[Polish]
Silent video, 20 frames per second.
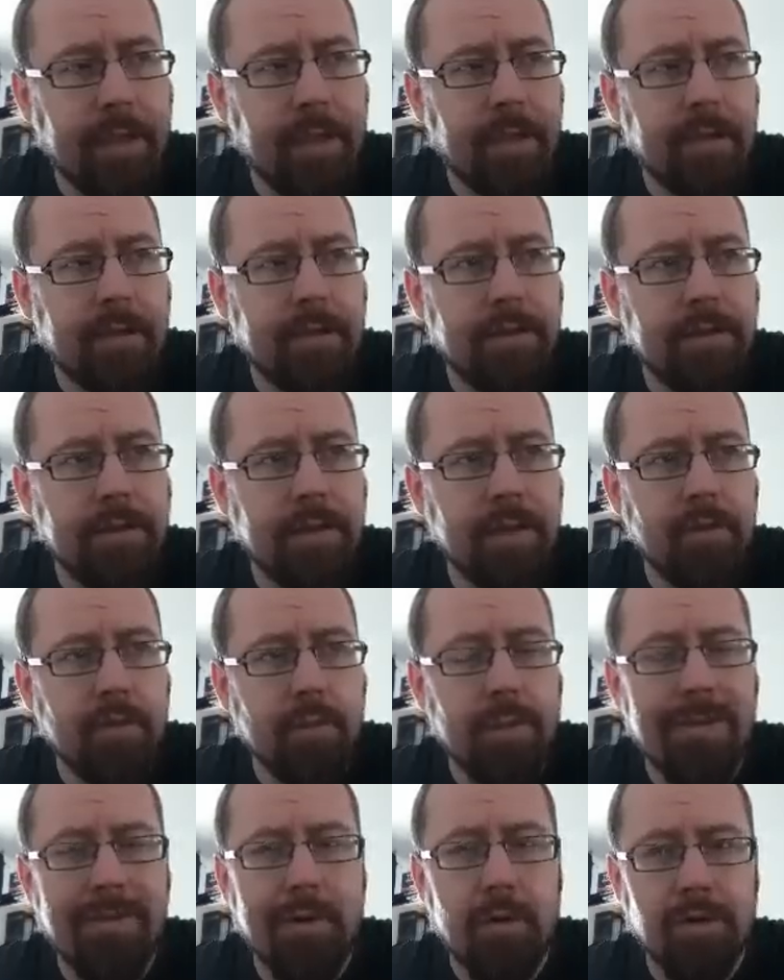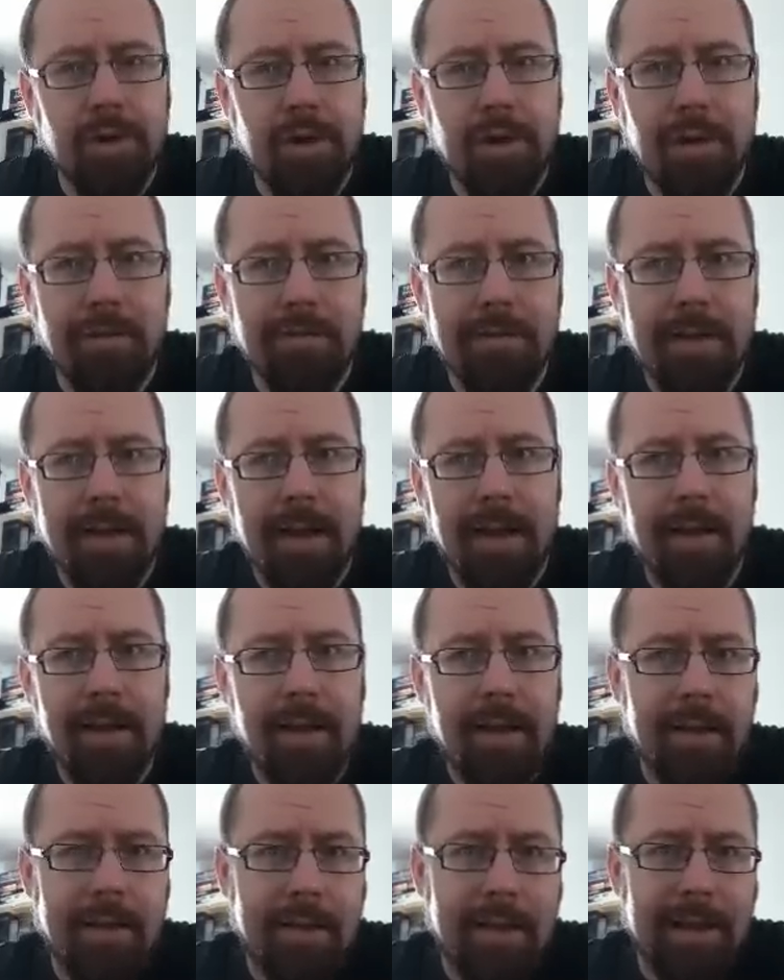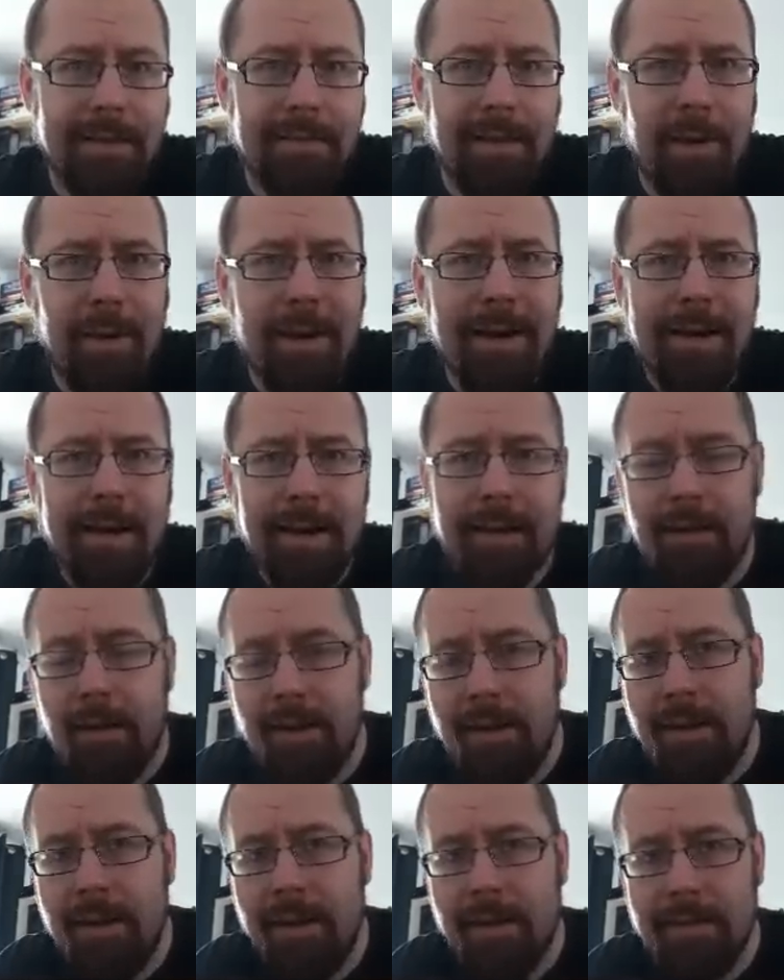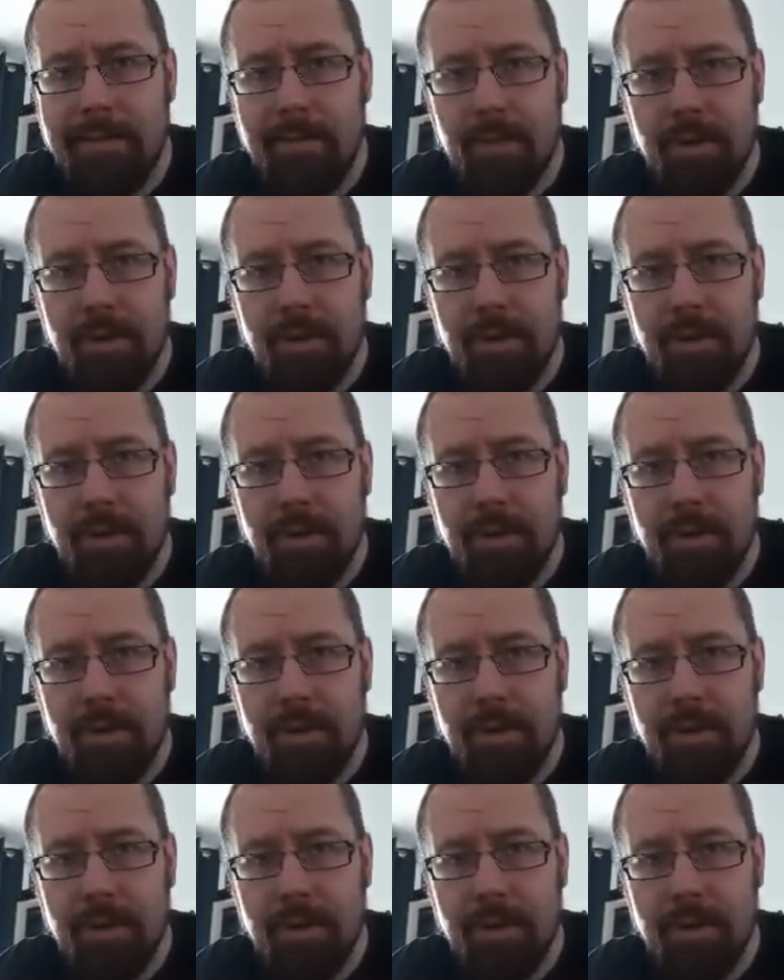mm, y, że umowa użytkownika dawała Electronic Arts